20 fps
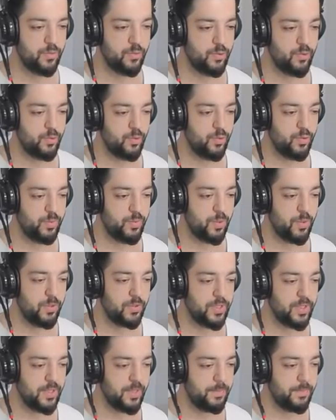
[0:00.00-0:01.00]
Şu
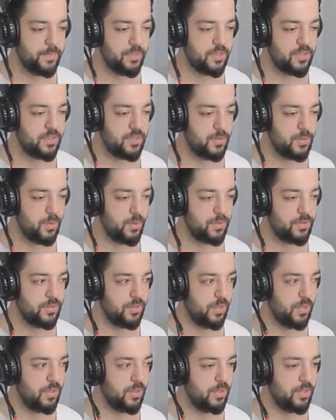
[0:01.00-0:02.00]
bölgede bir kişi yok
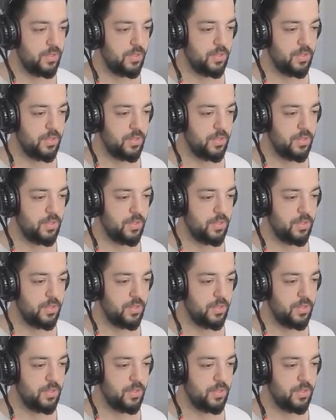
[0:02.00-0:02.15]
ya.